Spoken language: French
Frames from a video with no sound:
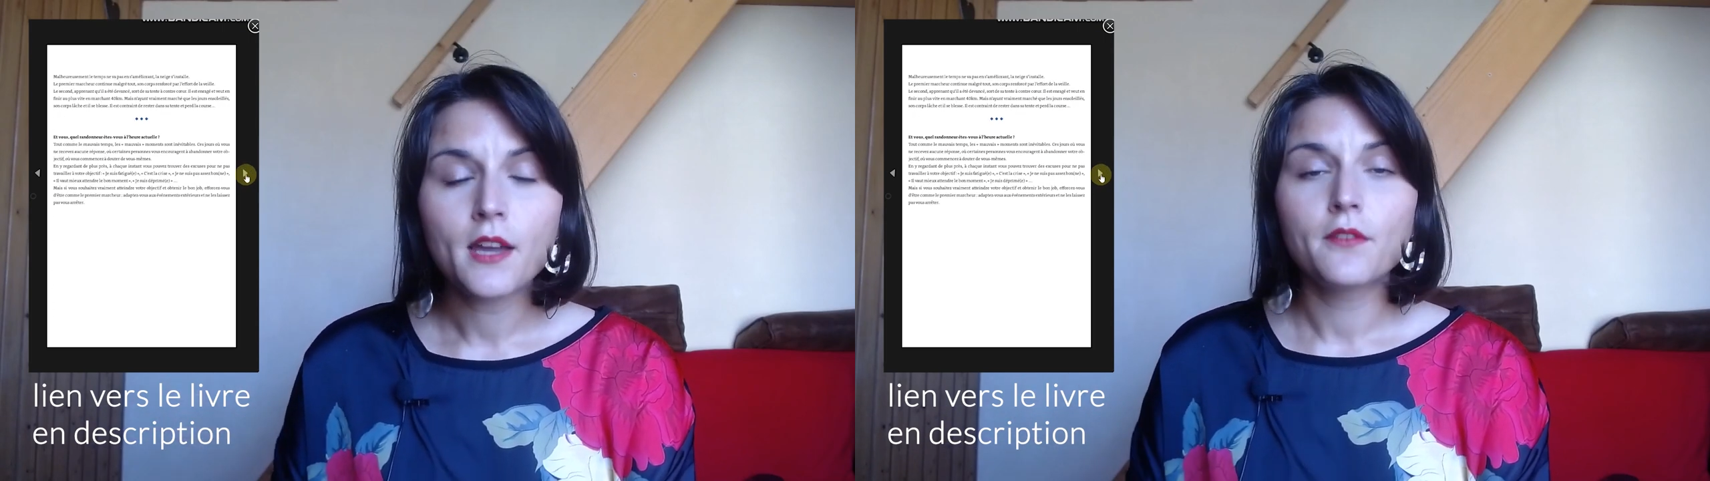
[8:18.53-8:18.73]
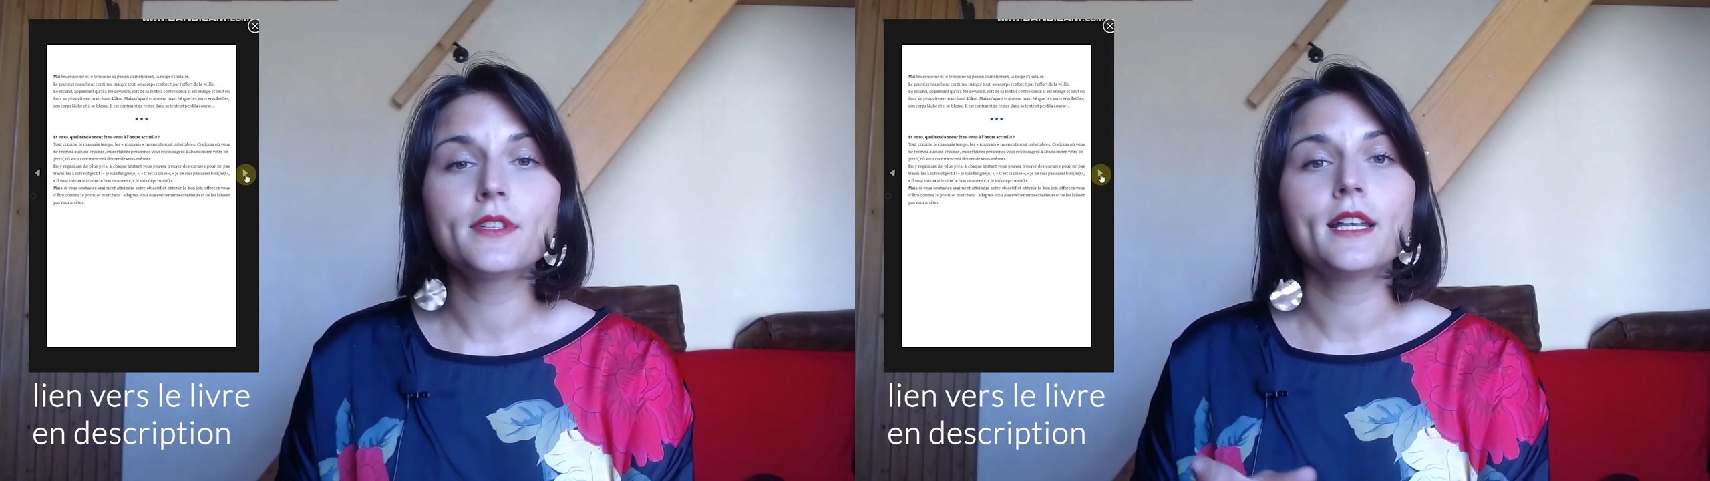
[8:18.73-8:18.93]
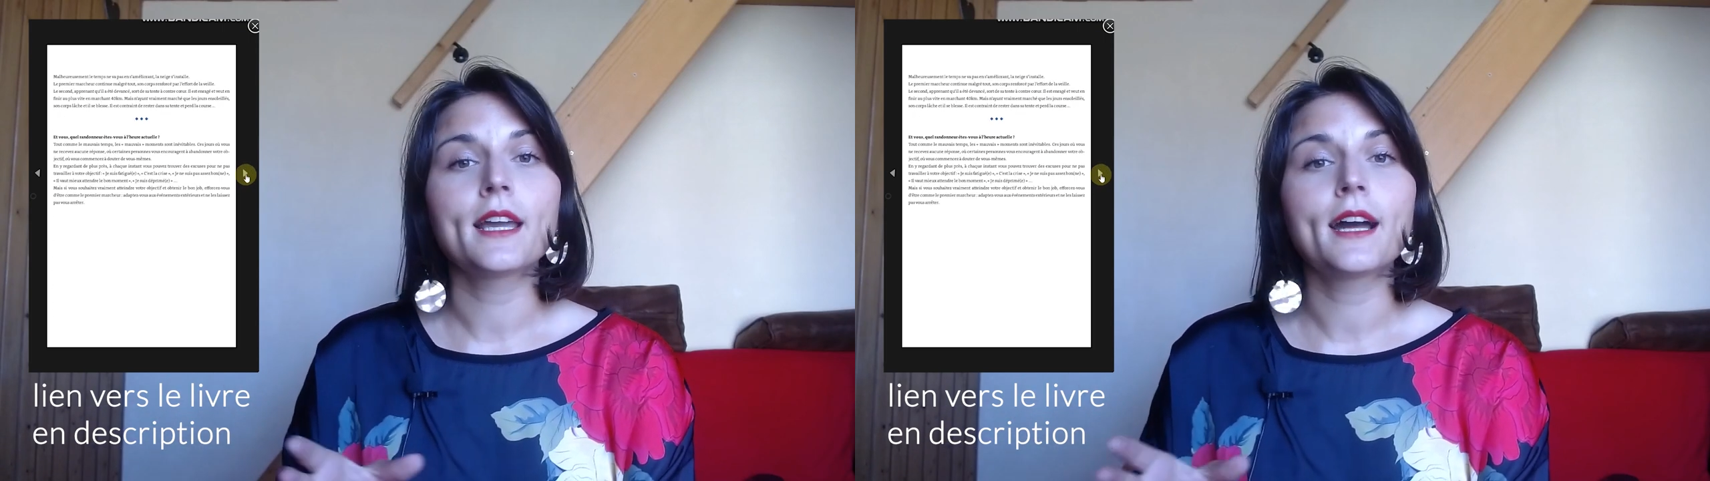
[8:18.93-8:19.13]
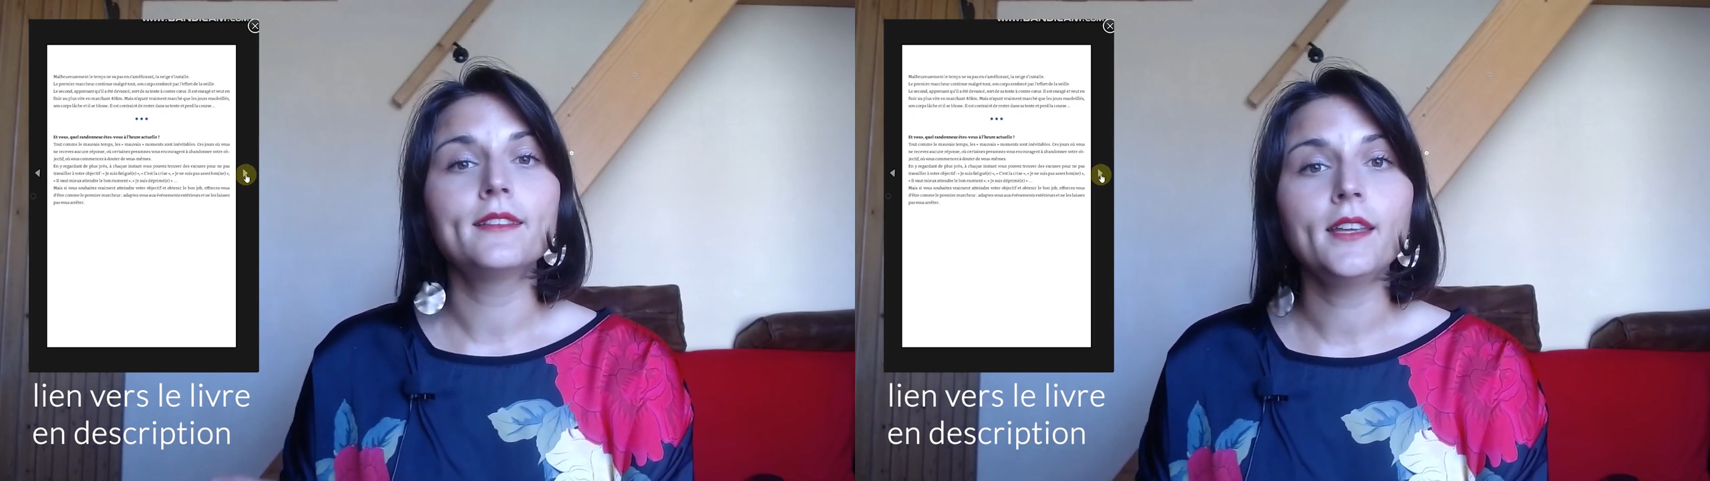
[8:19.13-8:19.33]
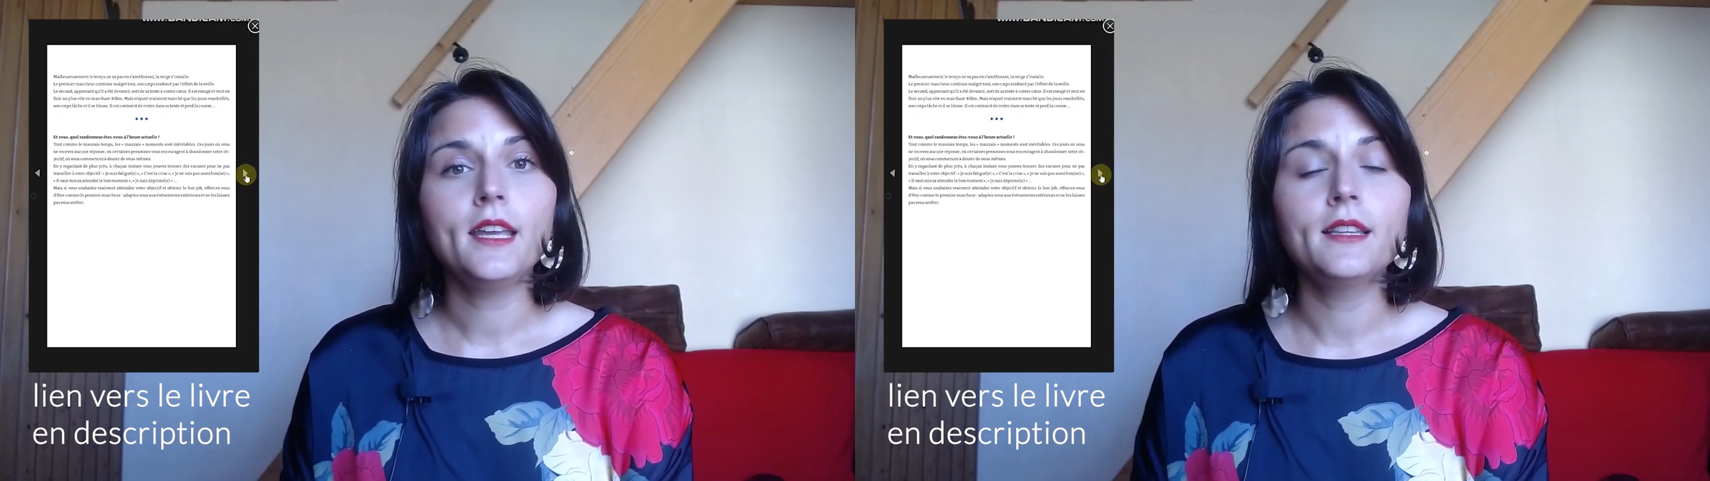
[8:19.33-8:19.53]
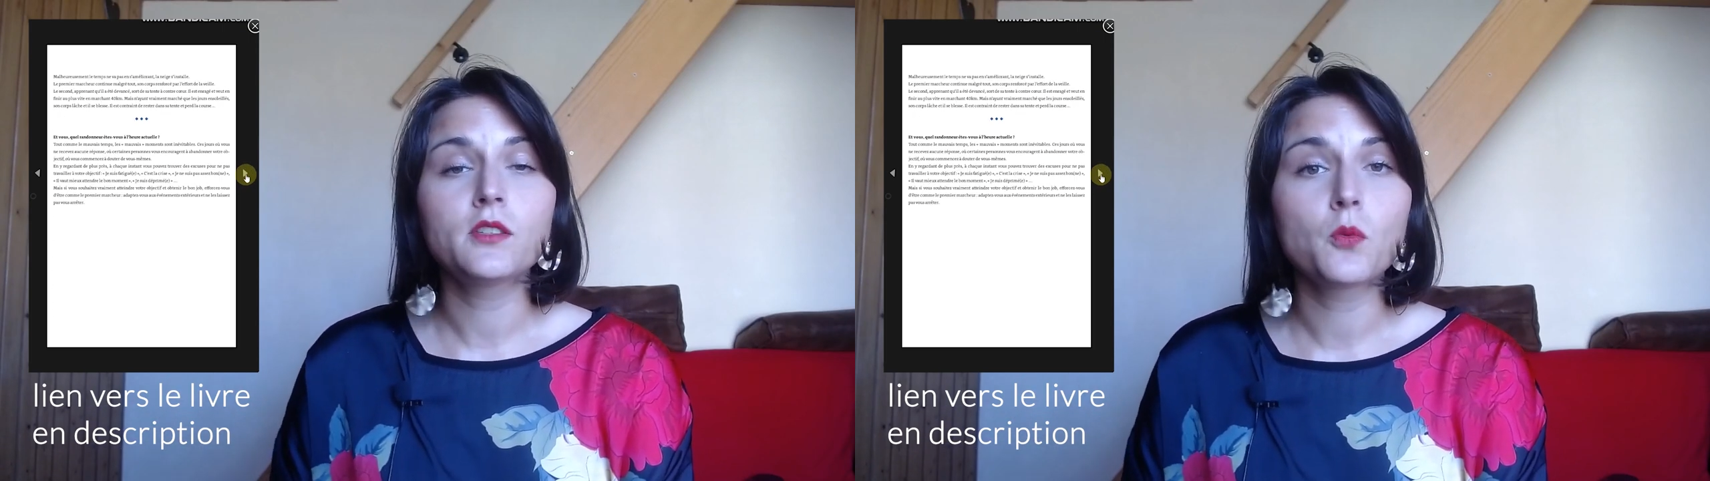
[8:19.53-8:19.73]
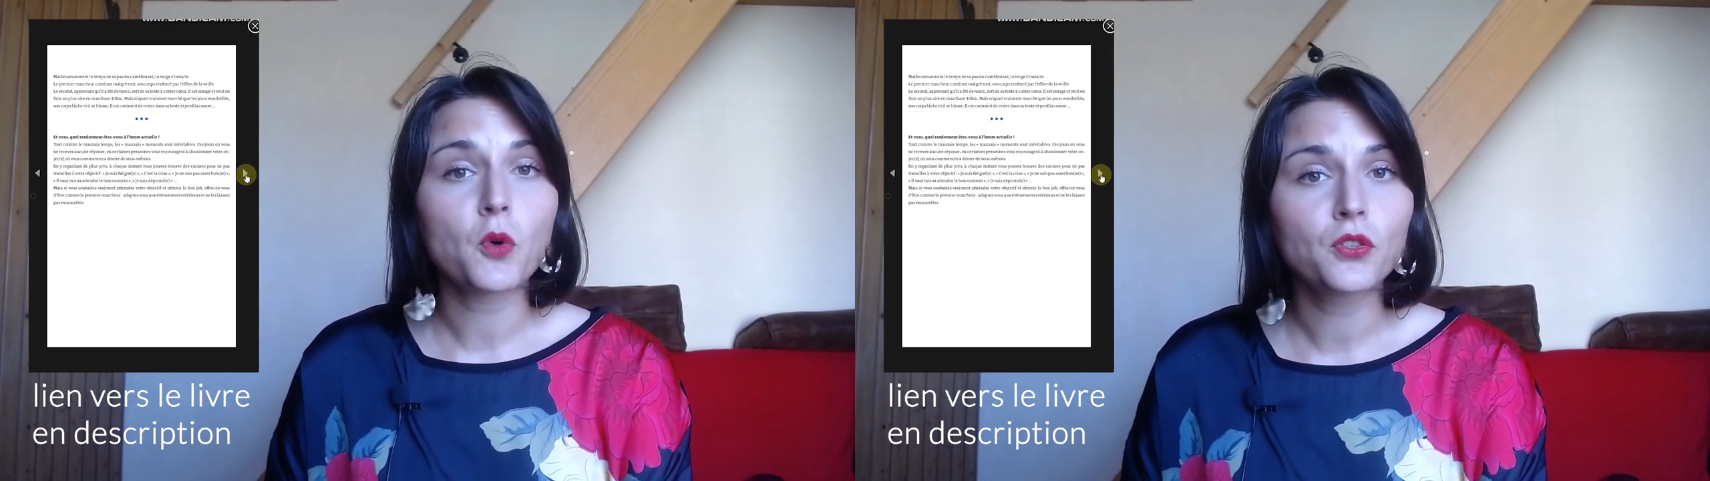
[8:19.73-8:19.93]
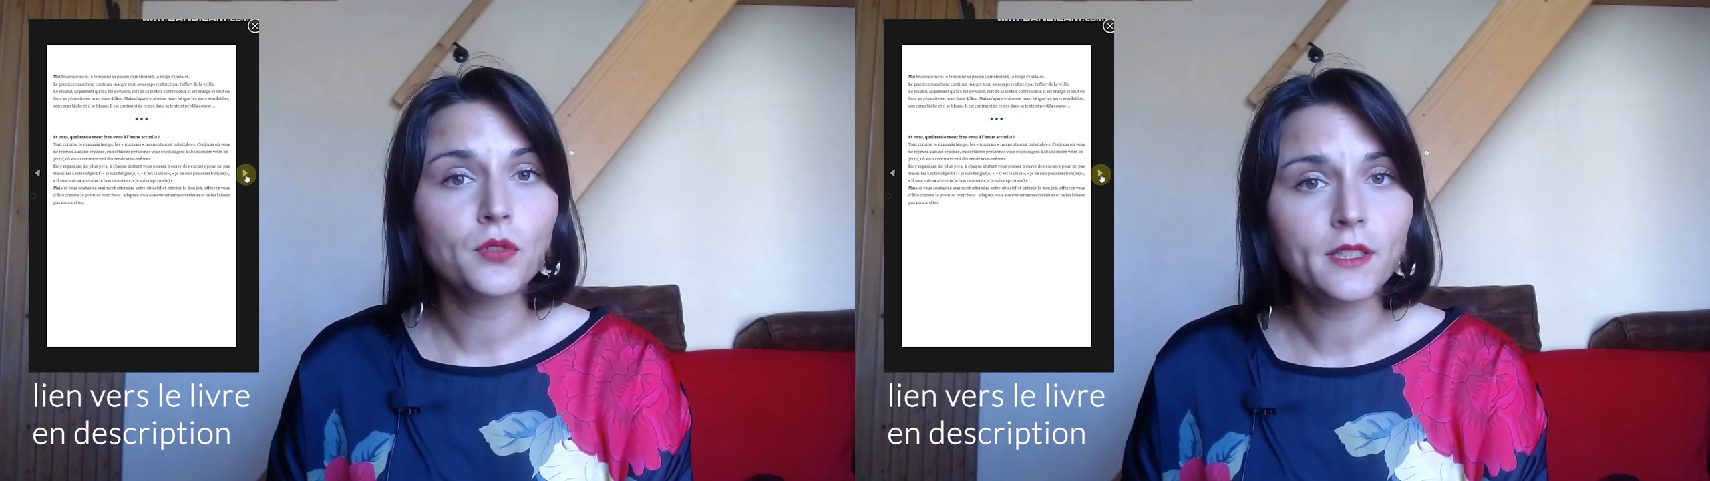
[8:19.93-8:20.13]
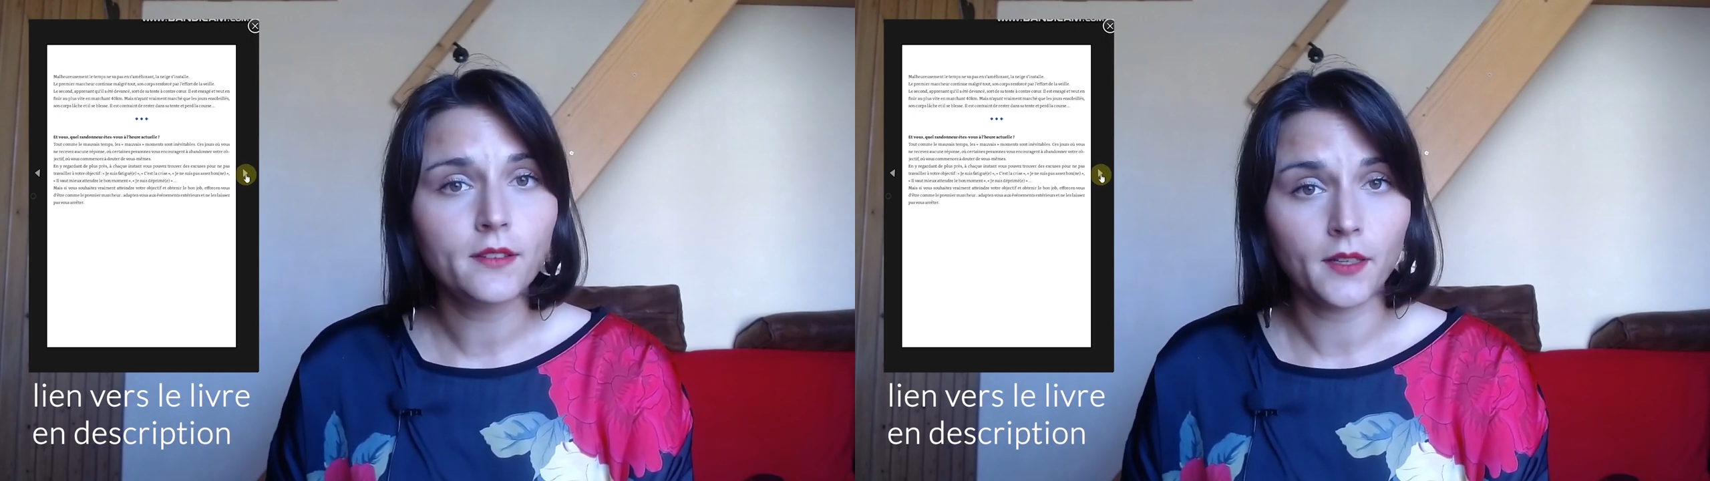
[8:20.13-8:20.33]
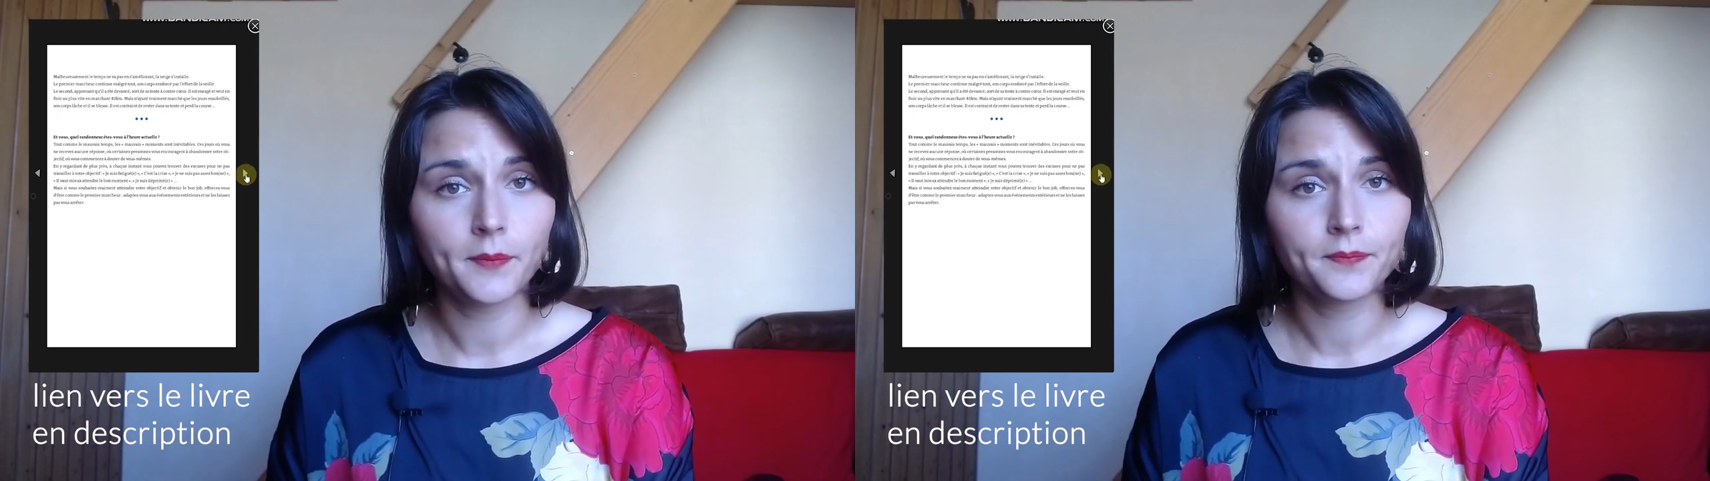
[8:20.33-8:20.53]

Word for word: vous allez rater des opportunités.